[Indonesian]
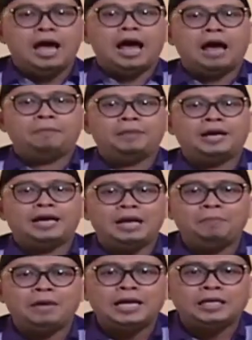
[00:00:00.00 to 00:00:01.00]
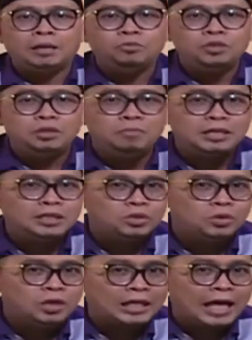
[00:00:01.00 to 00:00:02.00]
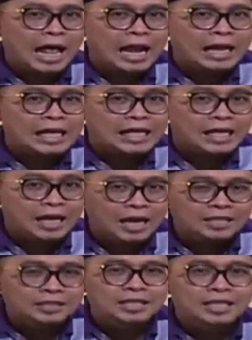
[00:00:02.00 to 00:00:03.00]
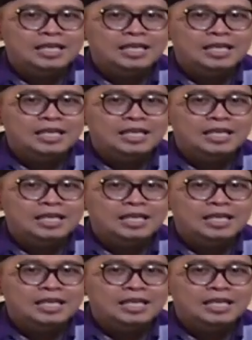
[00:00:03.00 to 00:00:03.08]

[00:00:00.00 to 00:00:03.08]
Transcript: Apa kenapa kita muslim baca surat Al-Ikhlas?